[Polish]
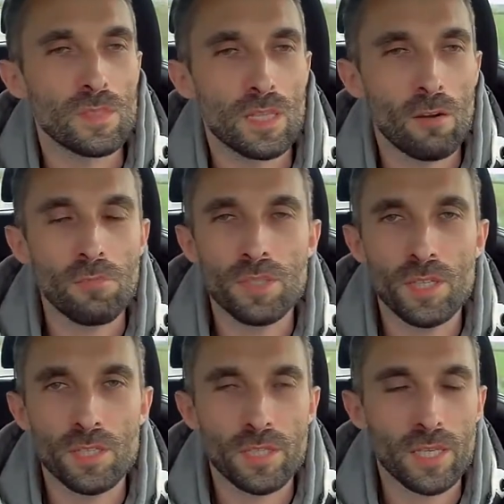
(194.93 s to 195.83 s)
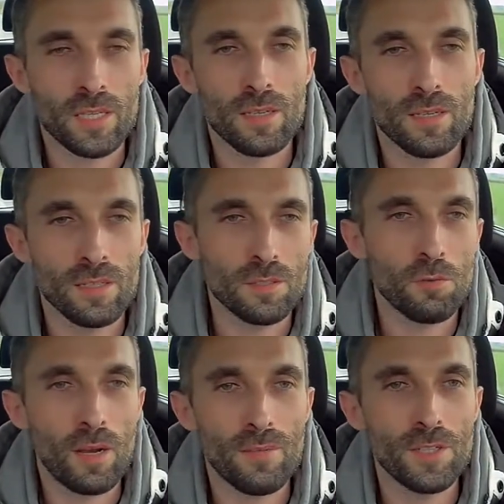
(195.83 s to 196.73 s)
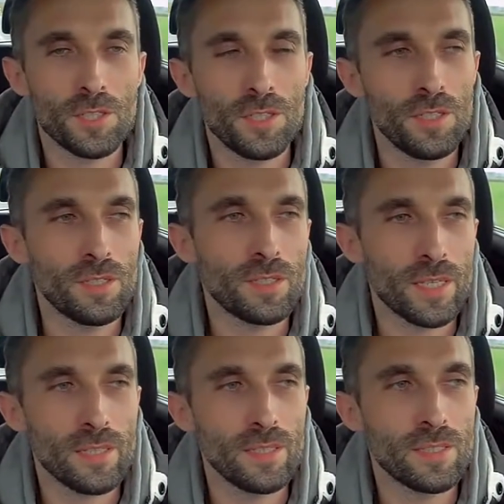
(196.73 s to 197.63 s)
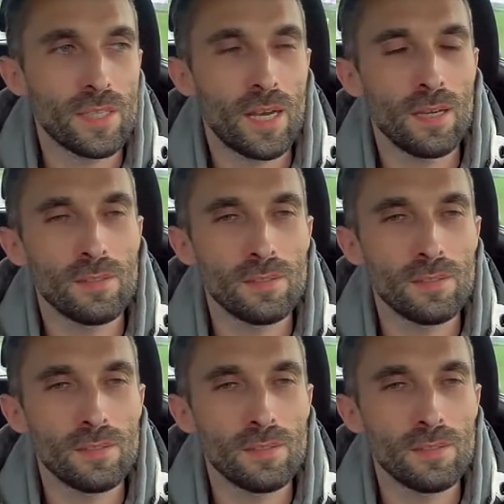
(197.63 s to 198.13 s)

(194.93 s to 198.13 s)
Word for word: Dał mi też takie słuchaweczki Technicsa,